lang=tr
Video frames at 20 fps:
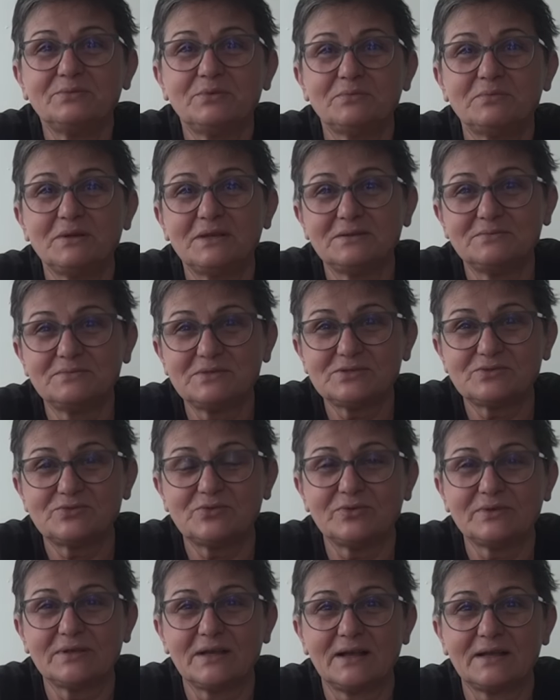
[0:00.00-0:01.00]
bebeğimiz
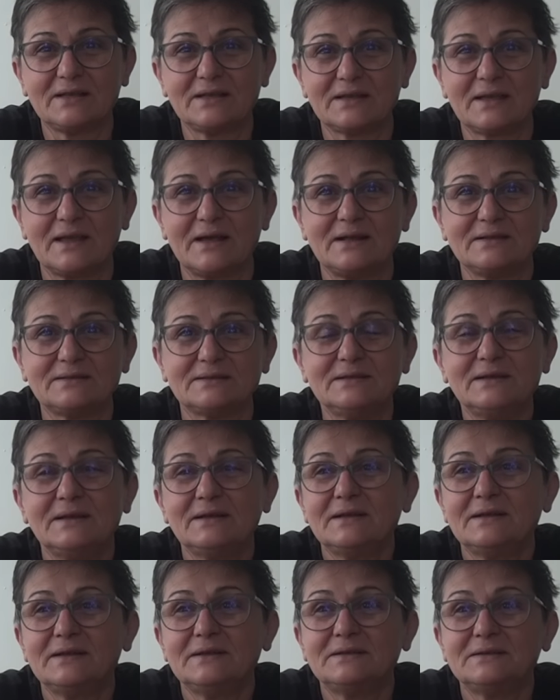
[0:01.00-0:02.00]
dünyaya geldi.
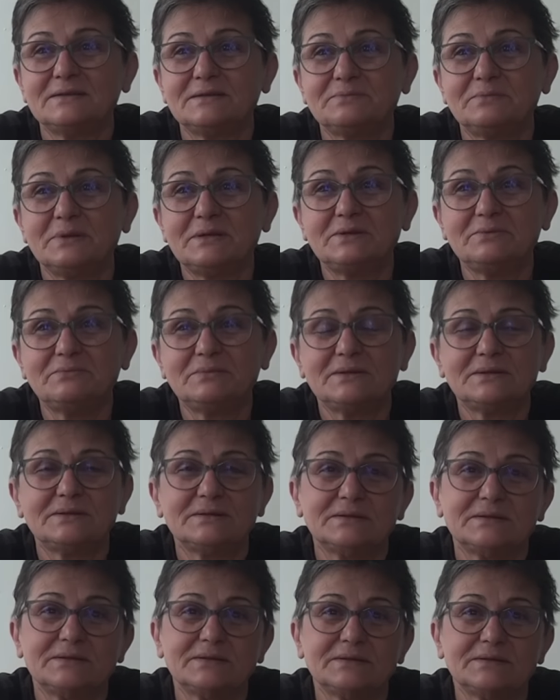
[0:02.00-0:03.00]
Benim
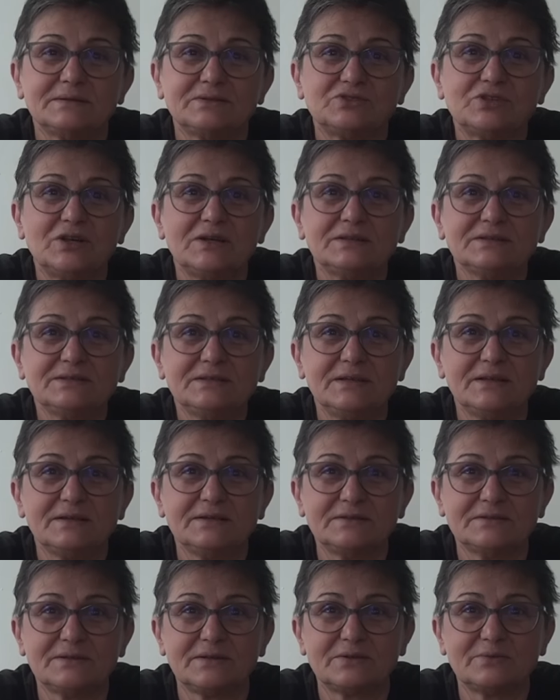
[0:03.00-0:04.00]
e, canlı
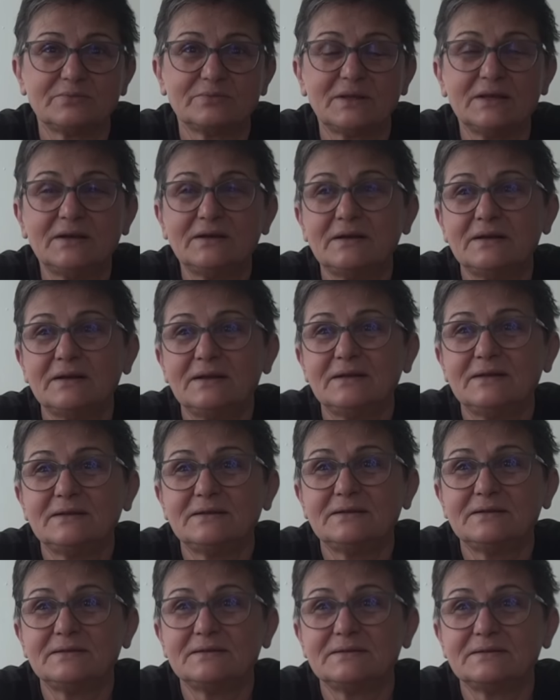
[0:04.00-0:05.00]
yayınlarımda
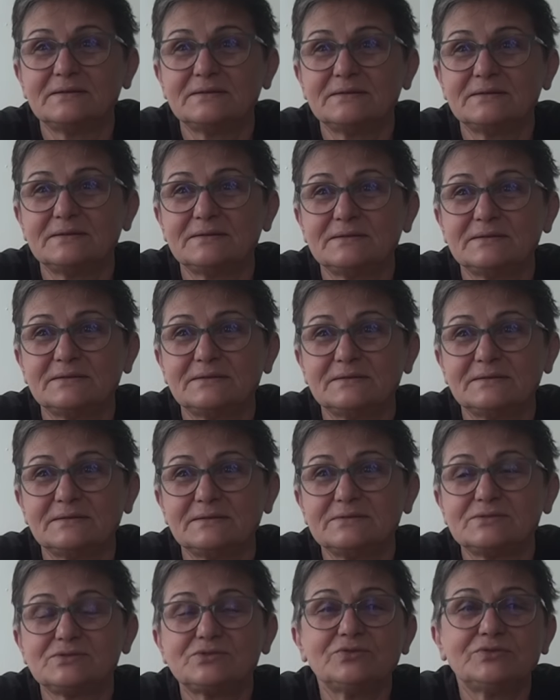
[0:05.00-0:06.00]
e,
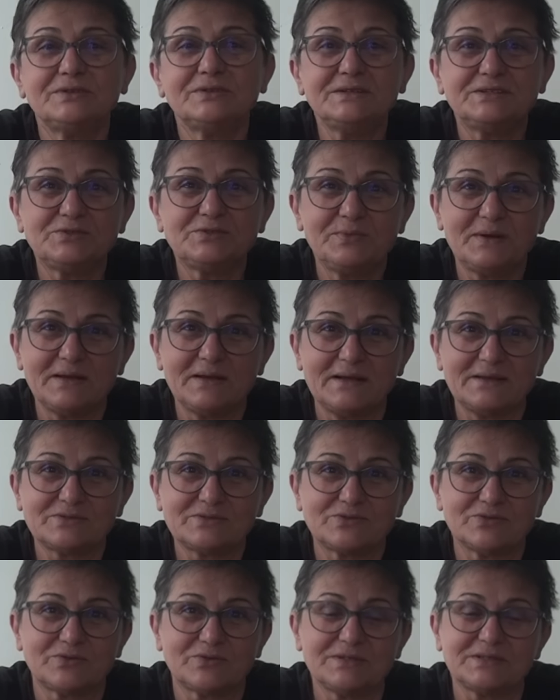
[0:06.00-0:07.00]
süt içmeyen
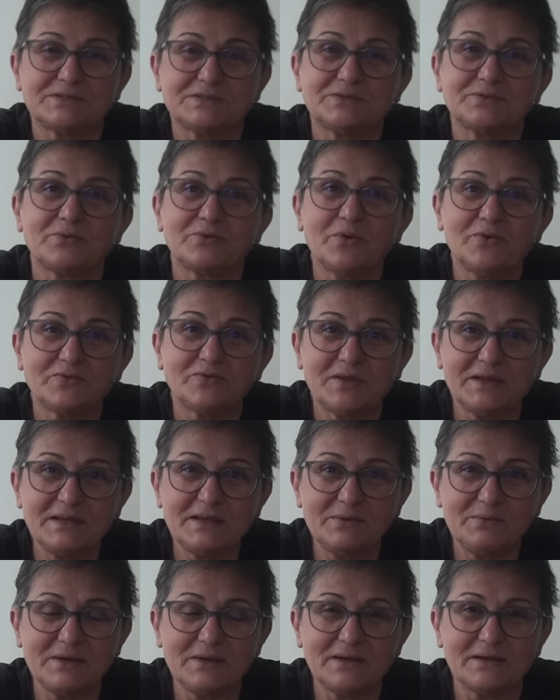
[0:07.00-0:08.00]
süt içti, köfte
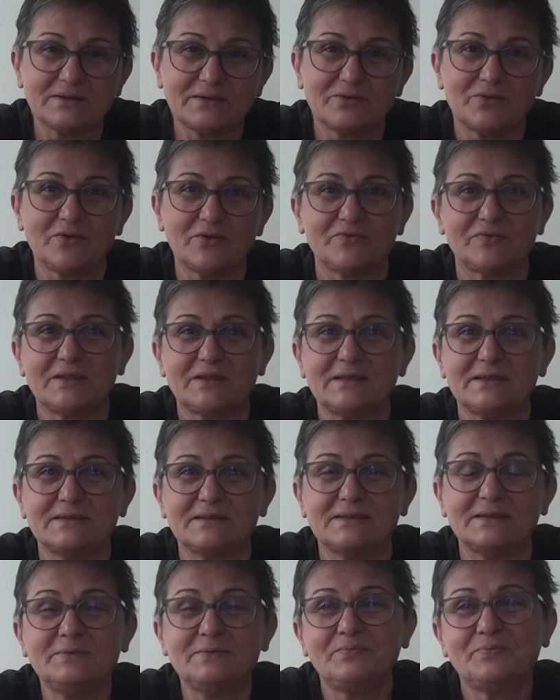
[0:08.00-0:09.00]
yemeyen köfte
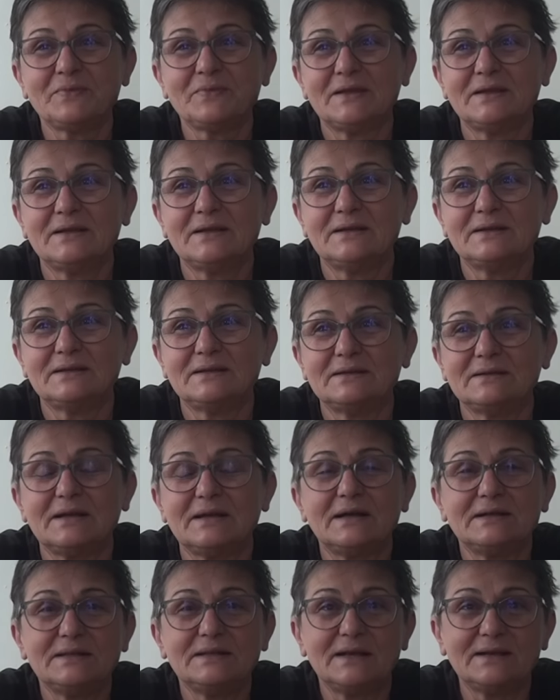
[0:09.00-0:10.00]
yedi.
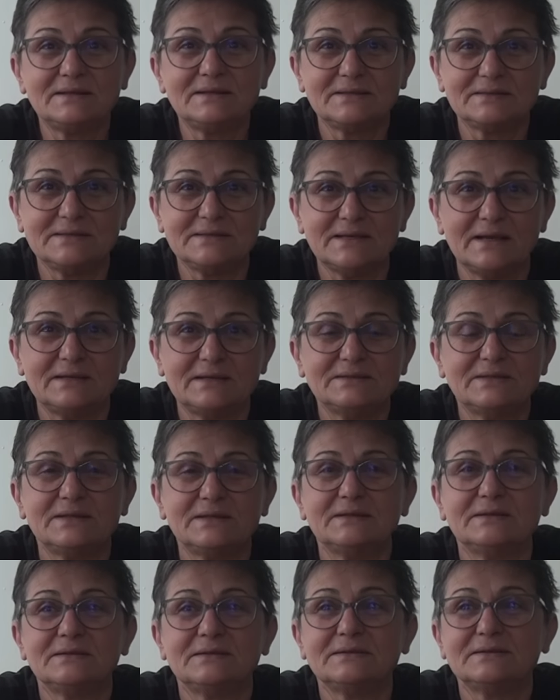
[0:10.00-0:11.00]
E, anneanne diyen,
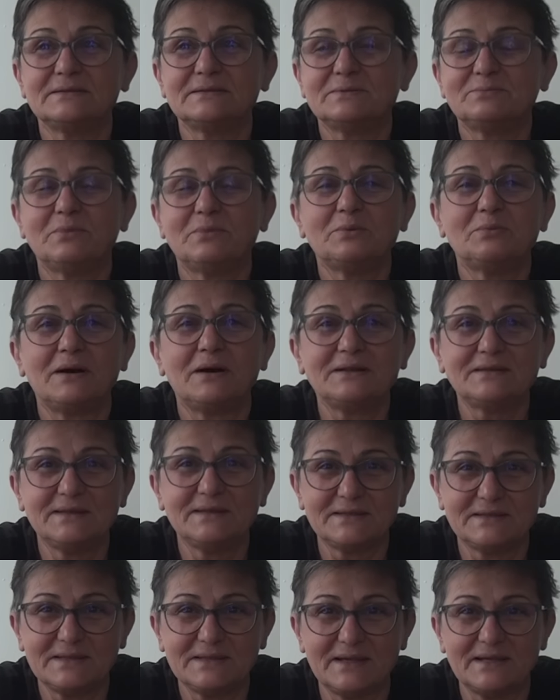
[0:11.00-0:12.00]
e,
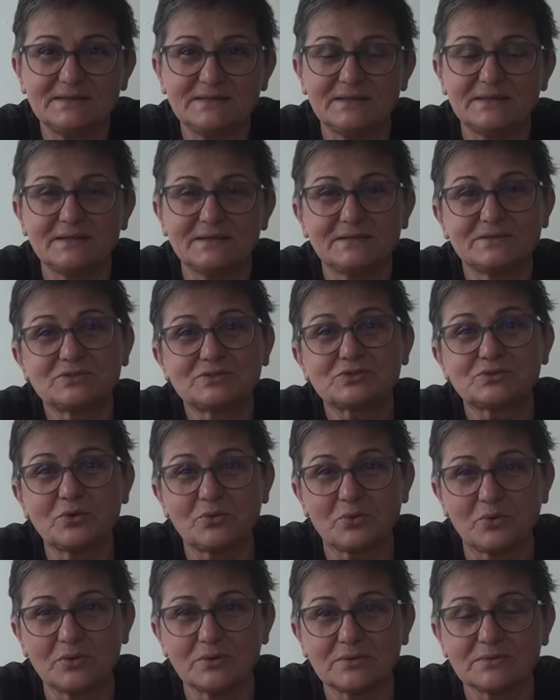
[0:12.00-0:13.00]
babaanne diyen e,
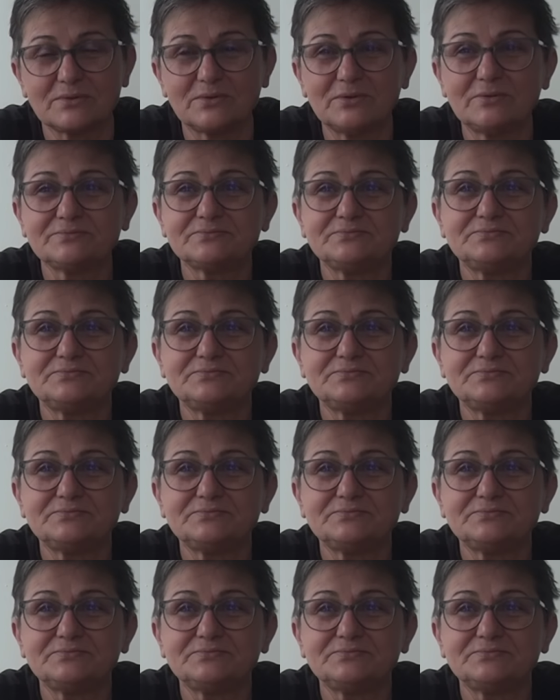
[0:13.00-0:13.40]
çok oldu.